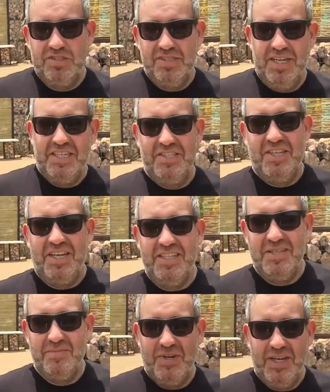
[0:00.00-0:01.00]
sage ich
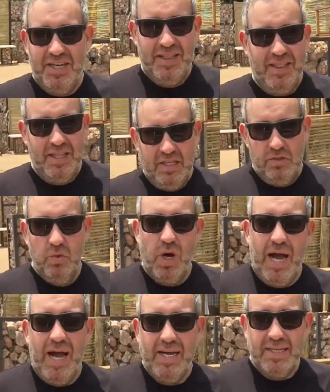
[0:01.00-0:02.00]
direkt dabei,
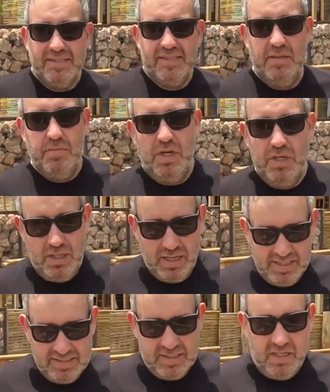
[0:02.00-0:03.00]
nur acht Zimmer,
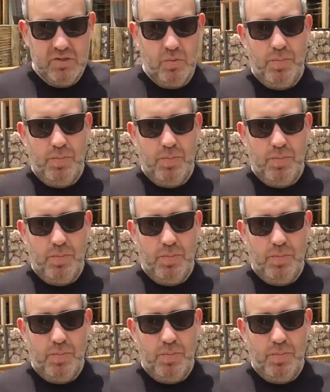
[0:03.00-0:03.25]
heißt also